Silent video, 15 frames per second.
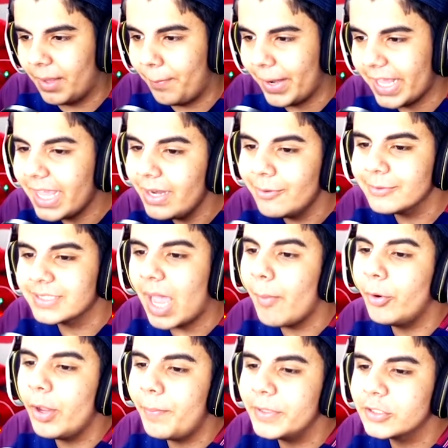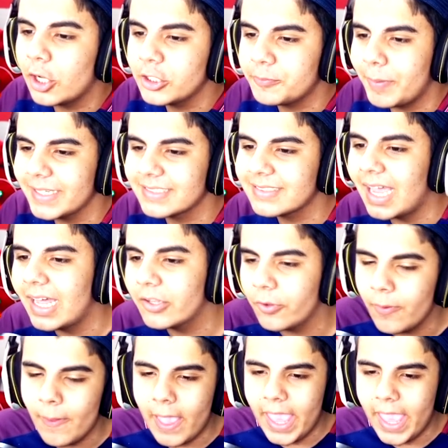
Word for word: Pra quem não sabe, no episódio passado,